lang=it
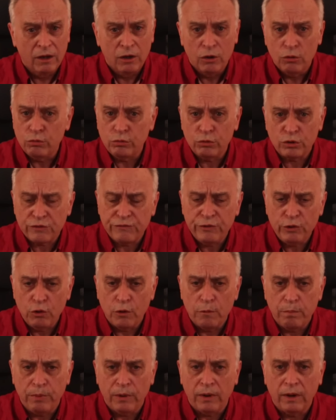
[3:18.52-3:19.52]
Uno
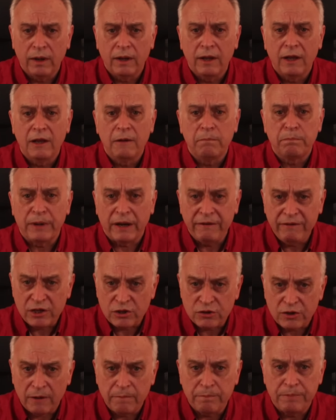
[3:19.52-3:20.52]
sviluppo
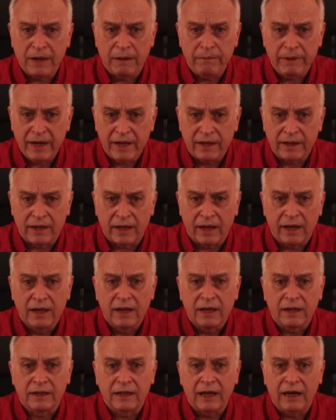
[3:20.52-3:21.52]
previsto ampiamente
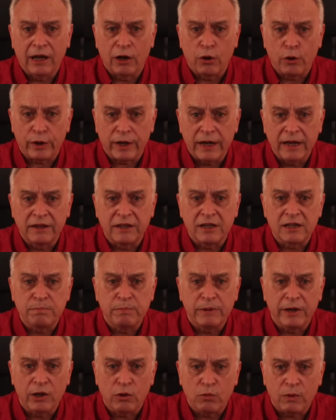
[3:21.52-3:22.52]
dalle correnti
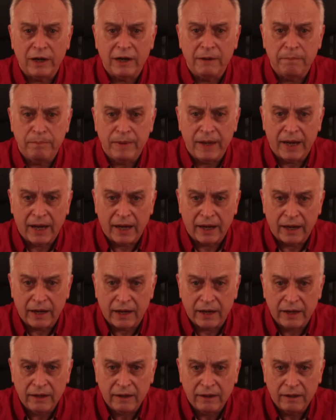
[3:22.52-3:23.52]
spirituali
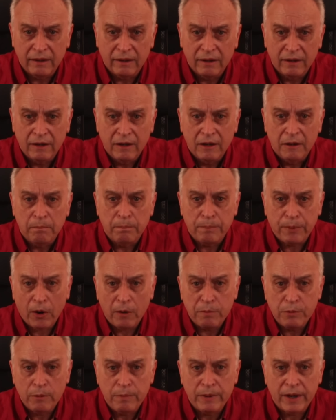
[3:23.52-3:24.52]
bianche
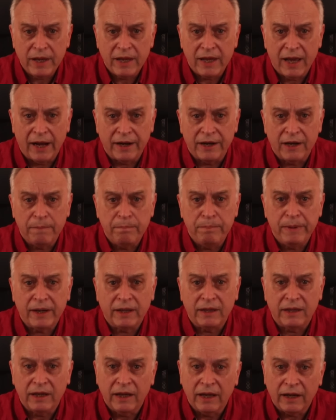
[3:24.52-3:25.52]
proprio per gli anni a
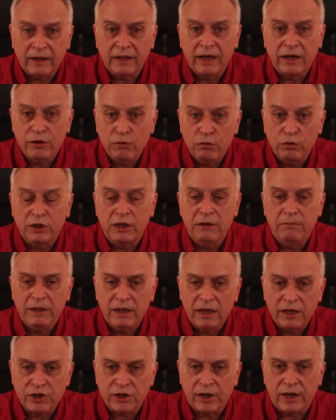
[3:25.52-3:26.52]
partire dagli ultimi
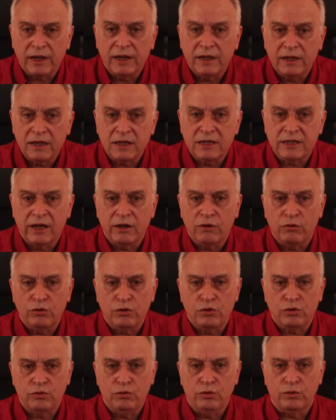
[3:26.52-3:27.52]
decenni del secolo
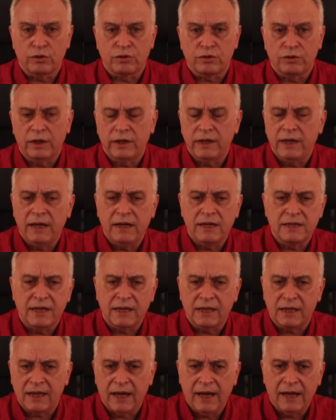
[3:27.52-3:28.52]
scorso, dagli anni
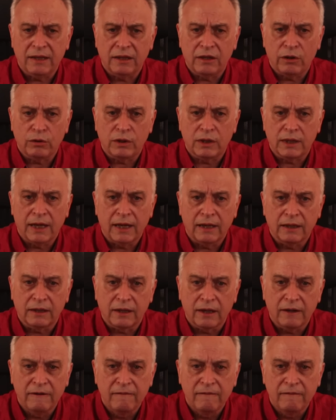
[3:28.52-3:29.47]
70-80,